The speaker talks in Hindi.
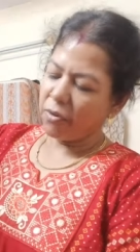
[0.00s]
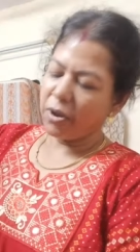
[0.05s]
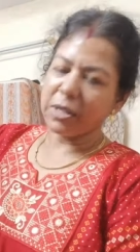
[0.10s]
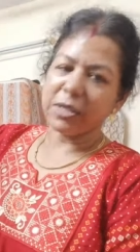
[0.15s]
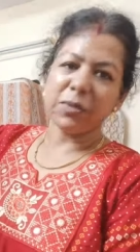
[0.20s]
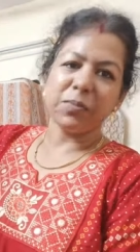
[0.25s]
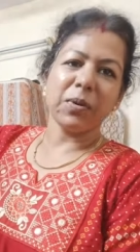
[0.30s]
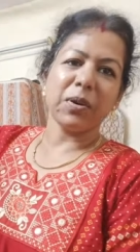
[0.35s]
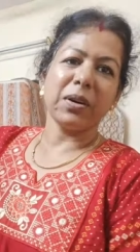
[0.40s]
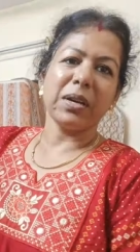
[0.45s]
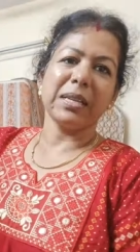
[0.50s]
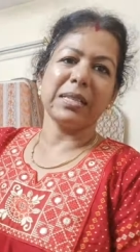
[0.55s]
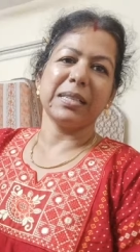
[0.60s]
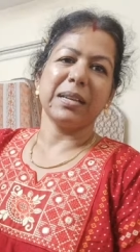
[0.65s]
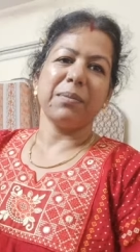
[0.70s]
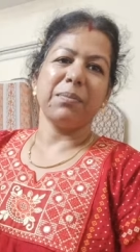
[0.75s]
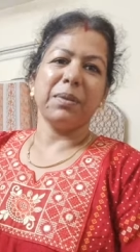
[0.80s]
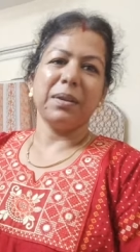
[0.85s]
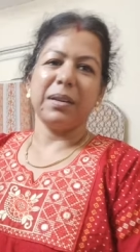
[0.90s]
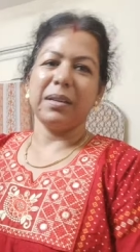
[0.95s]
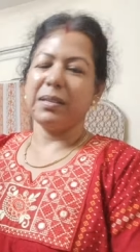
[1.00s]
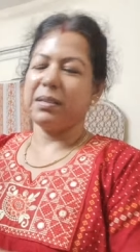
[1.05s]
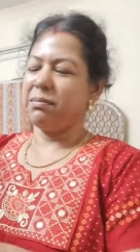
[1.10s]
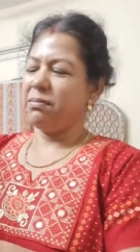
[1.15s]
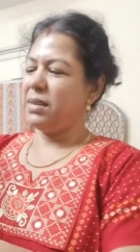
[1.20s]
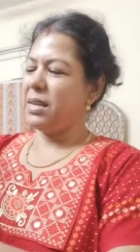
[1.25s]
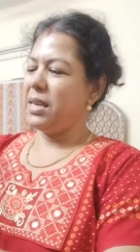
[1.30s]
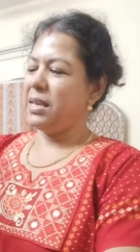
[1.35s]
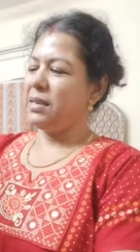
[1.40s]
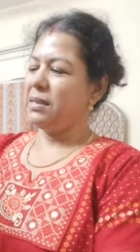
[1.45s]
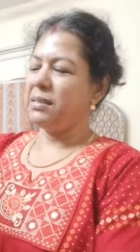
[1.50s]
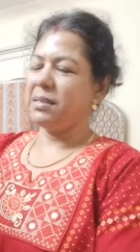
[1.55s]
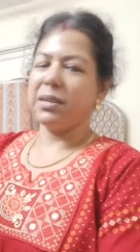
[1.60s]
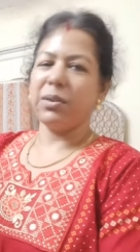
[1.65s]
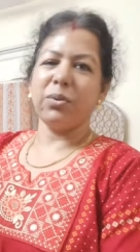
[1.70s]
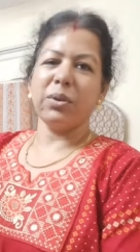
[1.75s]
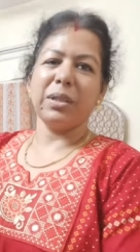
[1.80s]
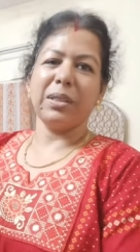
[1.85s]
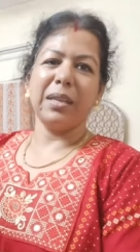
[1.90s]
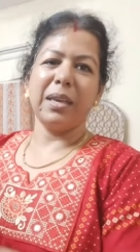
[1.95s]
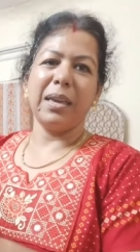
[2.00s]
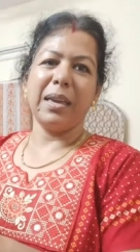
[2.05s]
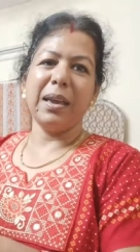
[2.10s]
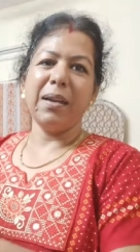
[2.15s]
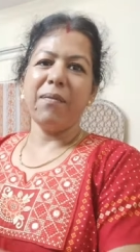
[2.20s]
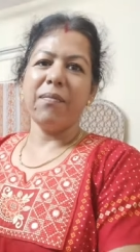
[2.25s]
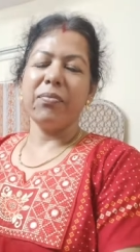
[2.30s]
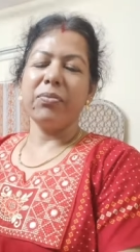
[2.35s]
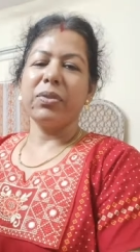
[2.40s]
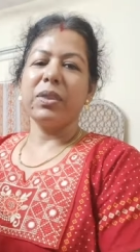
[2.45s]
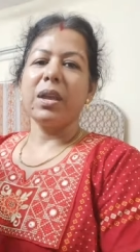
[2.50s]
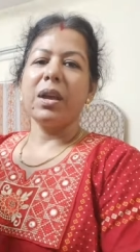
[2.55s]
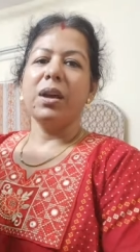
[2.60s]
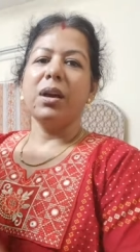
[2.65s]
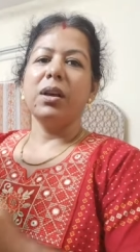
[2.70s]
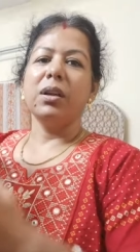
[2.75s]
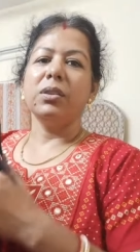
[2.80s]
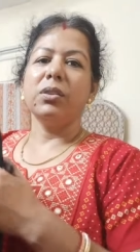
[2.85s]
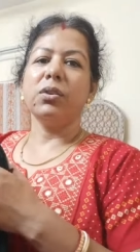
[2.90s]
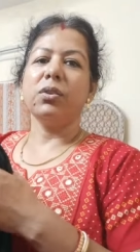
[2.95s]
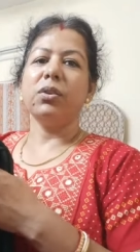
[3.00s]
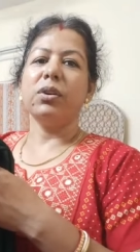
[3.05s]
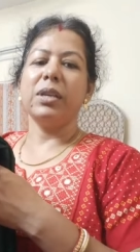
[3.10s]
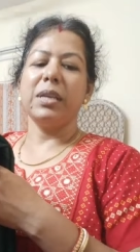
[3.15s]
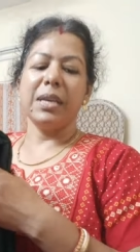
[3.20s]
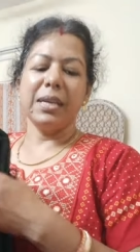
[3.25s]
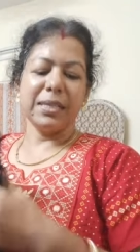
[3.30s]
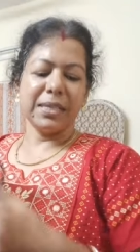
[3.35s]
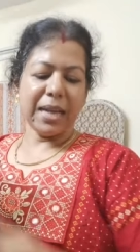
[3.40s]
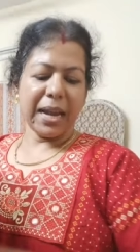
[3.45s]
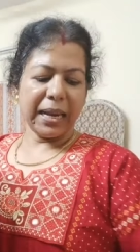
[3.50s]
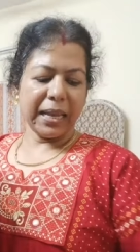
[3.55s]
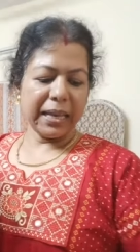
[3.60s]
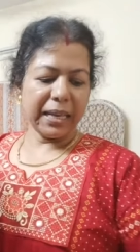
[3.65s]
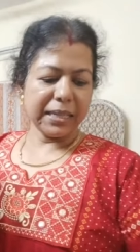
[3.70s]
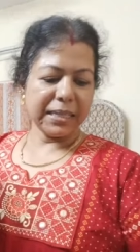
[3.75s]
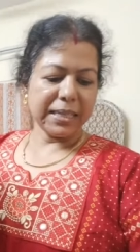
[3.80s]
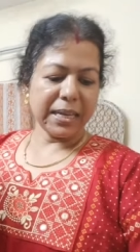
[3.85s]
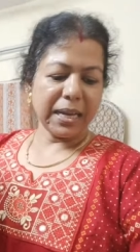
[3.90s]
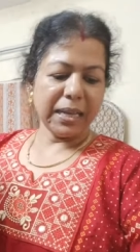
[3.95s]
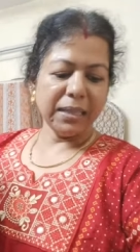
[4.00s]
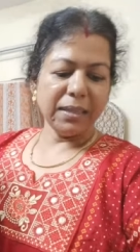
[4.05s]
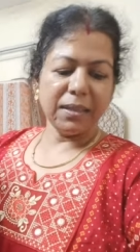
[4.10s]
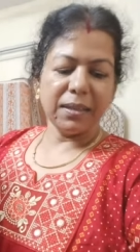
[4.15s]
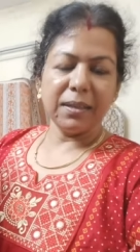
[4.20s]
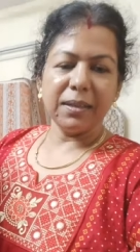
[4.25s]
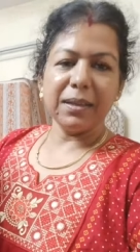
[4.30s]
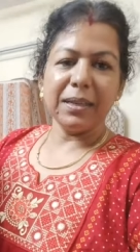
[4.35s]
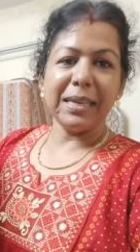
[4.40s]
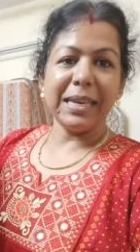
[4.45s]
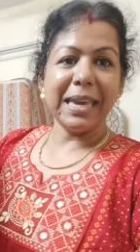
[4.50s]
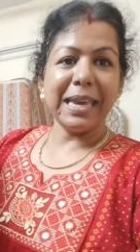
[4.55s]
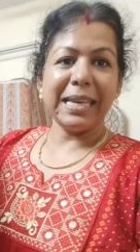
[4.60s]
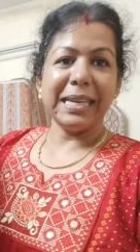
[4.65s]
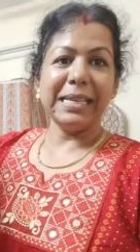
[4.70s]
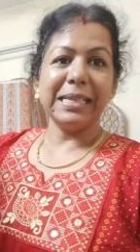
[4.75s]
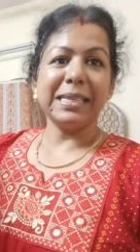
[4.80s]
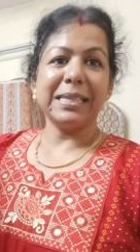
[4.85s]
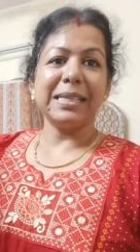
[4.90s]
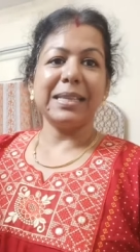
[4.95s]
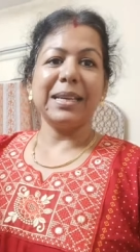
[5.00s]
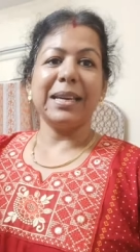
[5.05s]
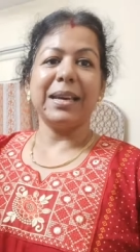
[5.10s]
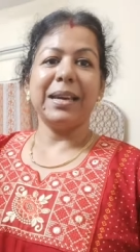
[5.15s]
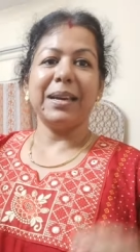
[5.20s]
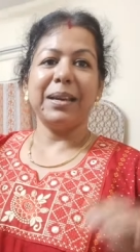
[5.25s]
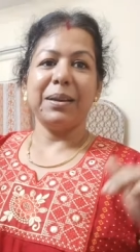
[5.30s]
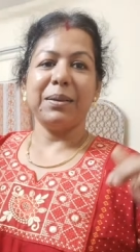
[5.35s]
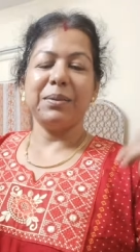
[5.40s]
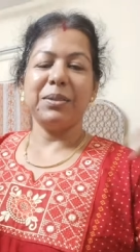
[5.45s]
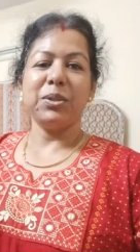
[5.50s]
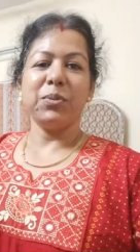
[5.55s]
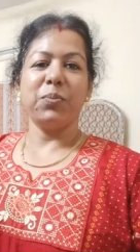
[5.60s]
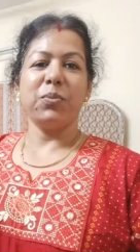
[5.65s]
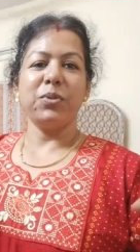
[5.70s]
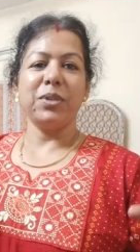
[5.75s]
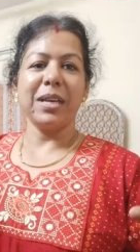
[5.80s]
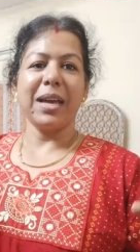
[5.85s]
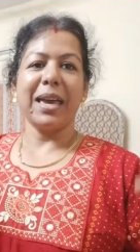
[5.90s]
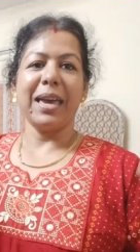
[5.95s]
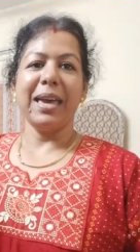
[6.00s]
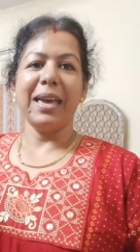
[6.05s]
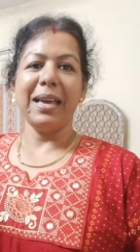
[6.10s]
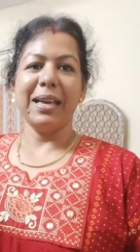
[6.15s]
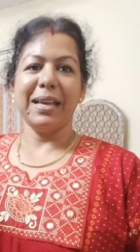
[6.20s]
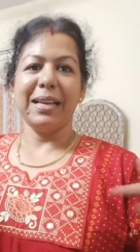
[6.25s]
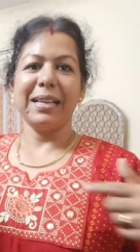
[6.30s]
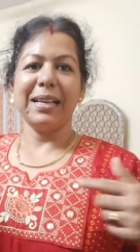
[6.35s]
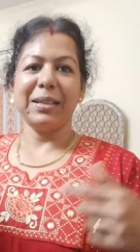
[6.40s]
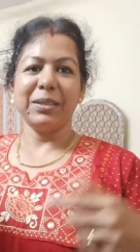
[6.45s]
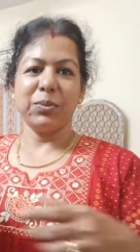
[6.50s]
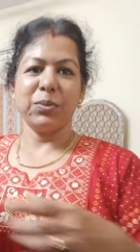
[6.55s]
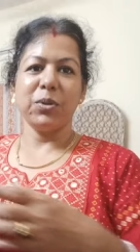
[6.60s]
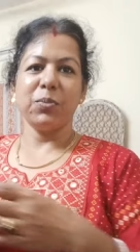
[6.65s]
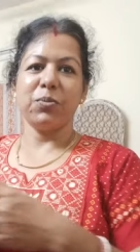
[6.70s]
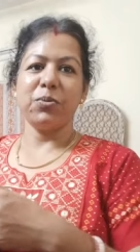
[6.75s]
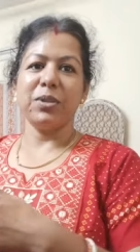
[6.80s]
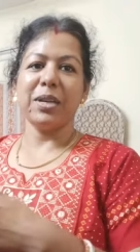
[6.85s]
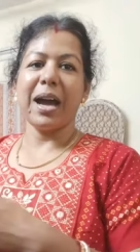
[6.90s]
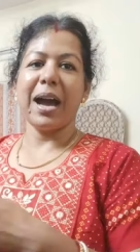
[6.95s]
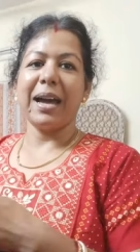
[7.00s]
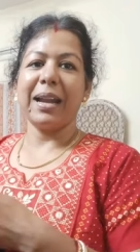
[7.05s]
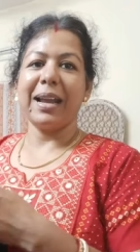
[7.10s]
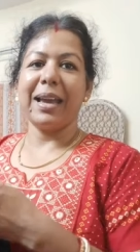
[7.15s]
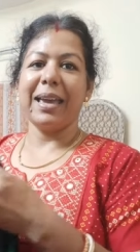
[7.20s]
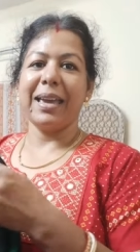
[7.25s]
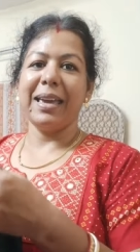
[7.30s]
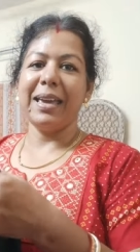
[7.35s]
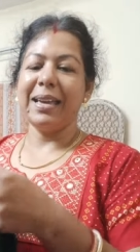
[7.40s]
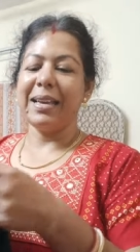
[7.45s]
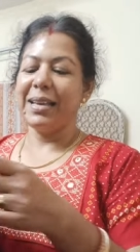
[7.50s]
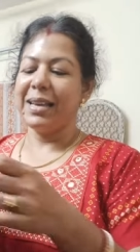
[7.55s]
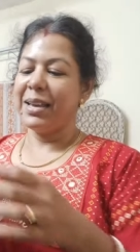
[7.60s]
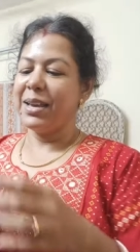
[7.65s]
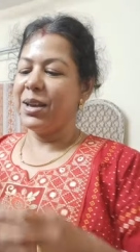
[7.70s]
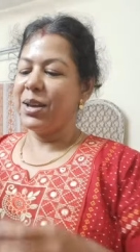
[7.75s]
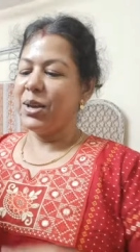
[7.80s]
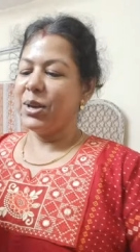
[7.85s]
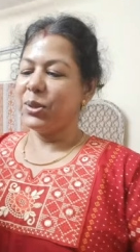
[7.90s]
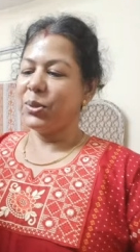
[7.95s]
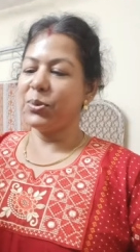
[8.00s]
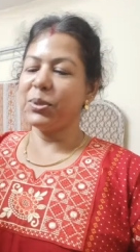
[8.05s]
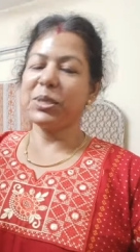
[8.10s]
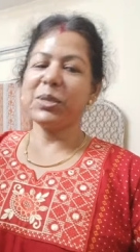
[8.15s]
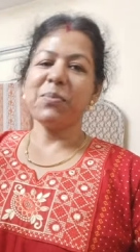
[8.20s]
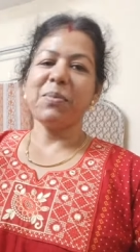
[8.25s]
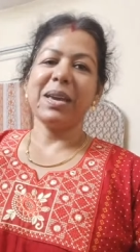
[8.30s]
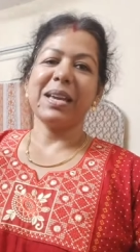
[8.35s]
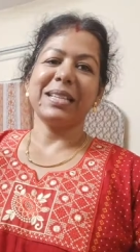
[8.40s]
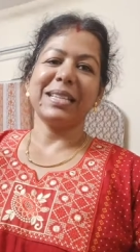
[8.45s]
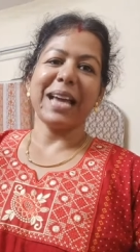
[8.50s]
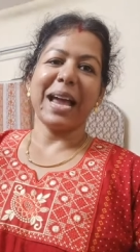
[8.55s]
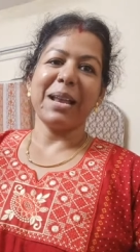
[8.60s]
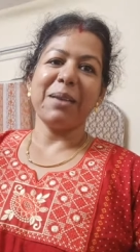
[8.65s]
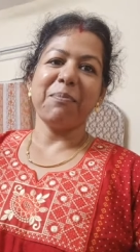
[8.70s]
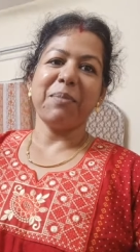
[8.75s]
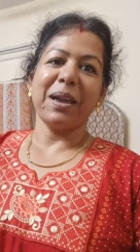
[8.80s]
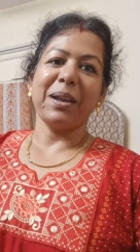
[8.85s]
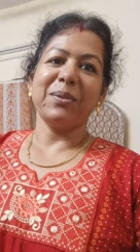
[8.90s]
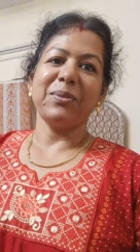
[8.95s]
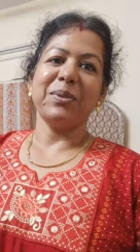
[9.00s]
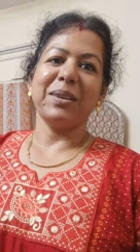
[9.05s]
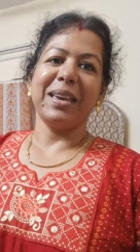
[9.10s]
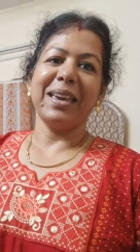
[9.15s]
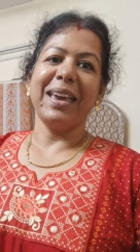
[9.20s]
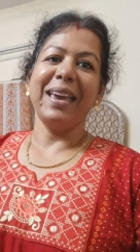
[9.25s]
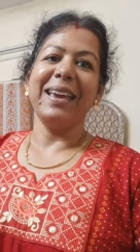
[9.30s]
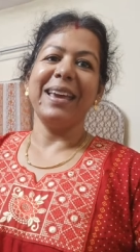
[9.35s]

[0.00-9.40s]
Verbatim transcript: फॉल्स पे कोई सब नहीं ज़रूरत नहीं है तो ये साड़ी के साथ ये इस जो पूजा है जो पूजा आ रहा है तो उसी में ये साड़ी पहनूंगी